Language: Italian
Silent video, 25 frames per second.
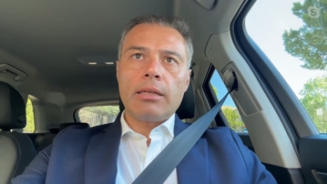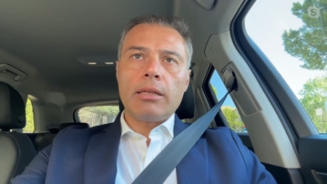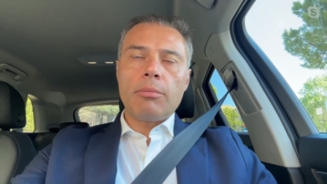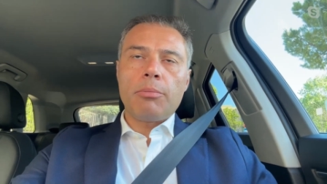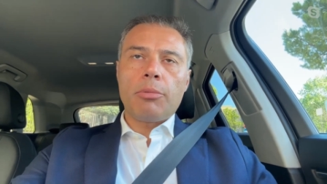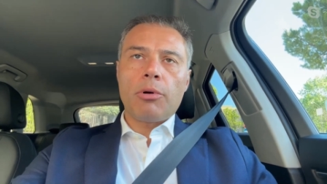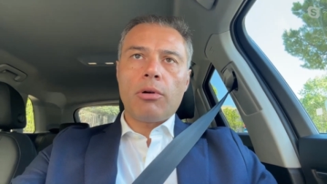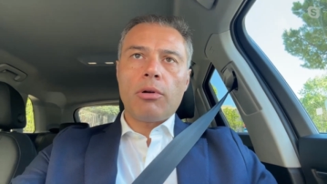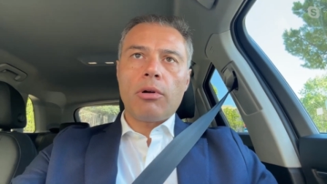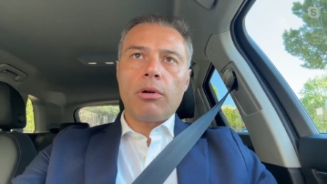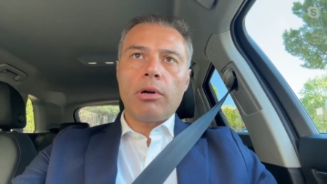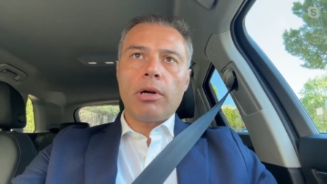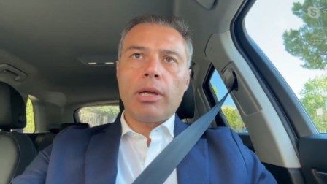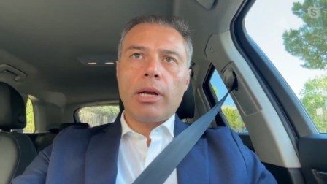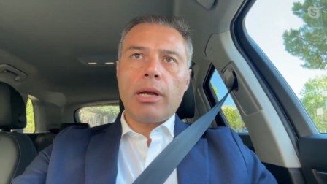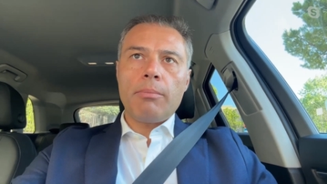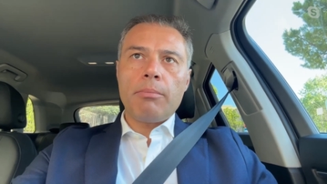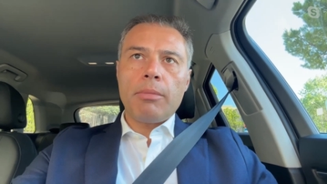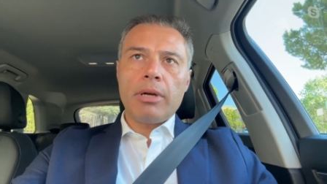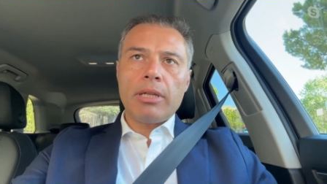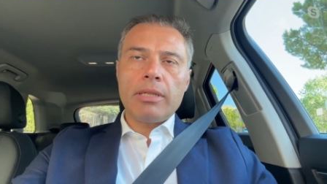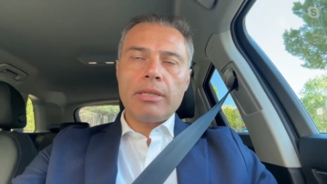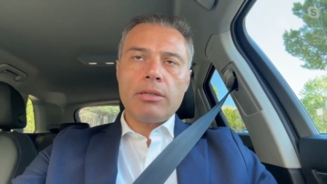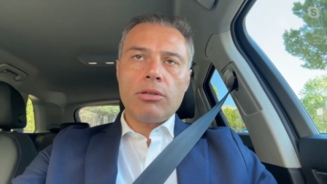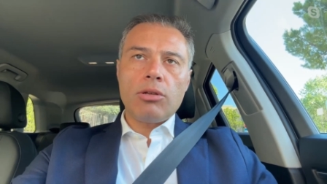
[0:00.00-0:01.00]
di
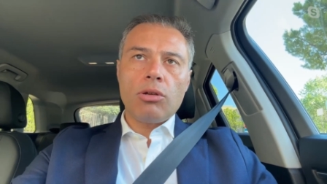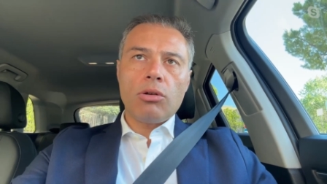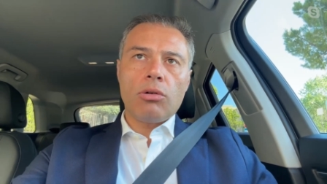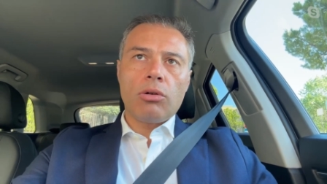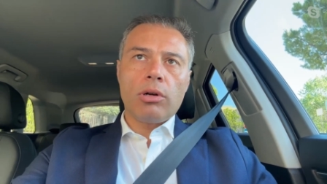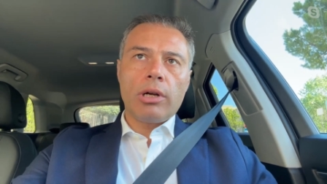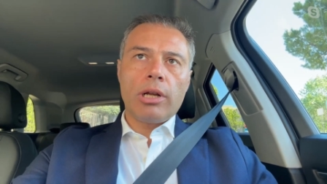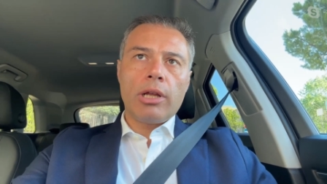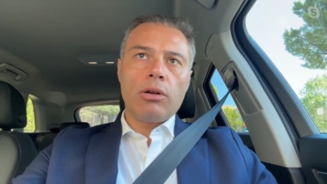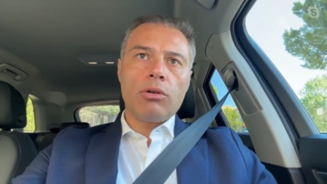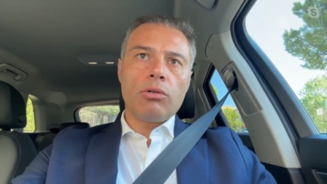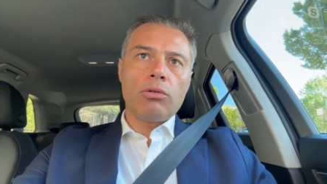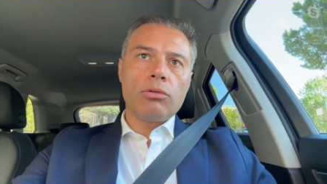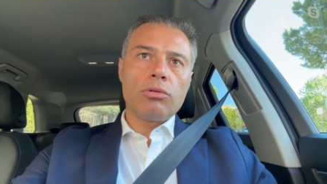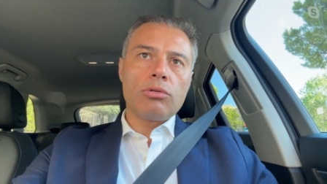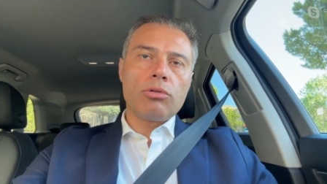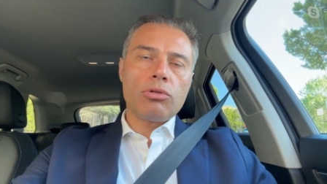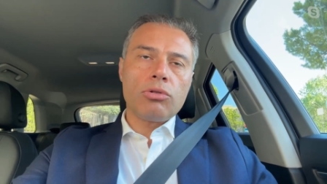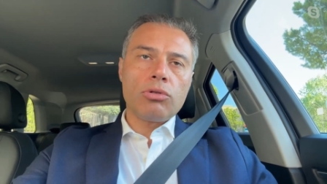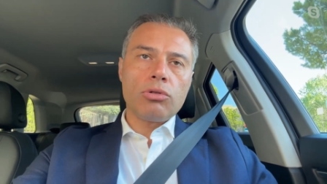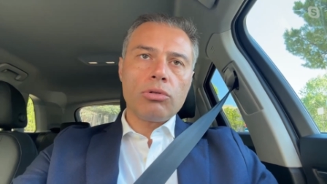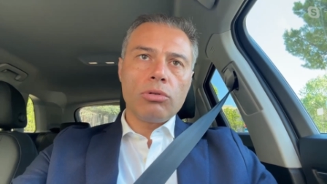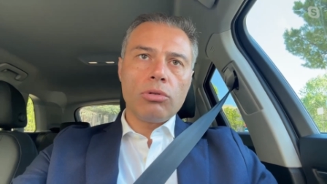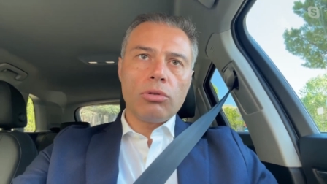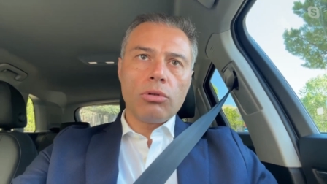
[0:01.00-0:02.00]
programmazione non
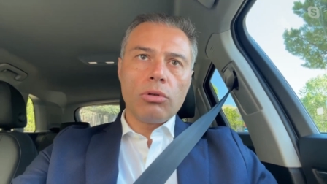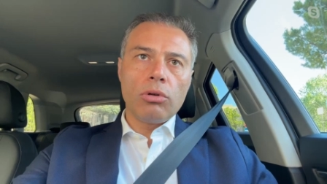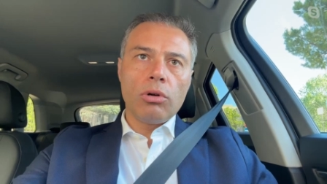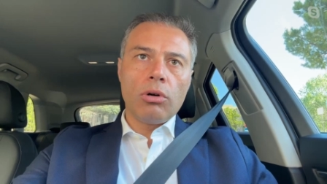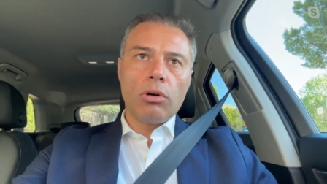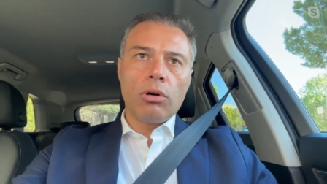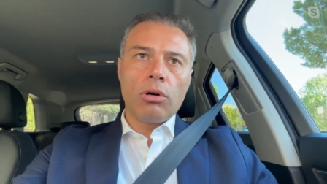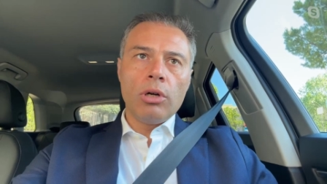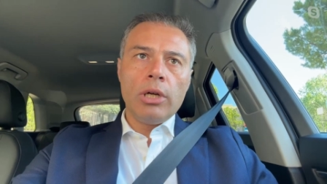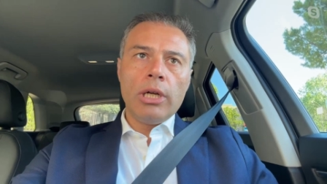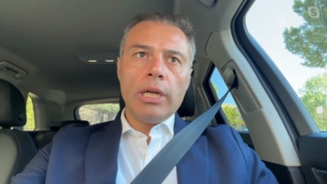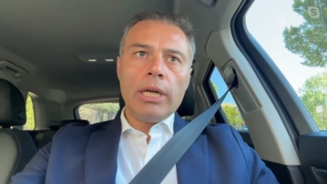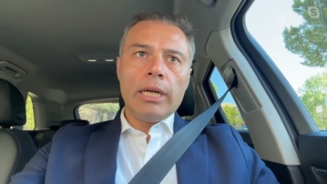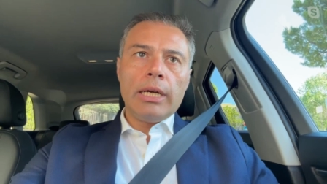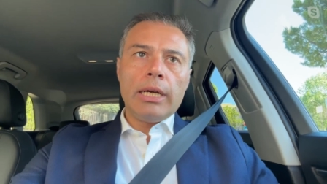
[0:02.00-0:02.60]
solo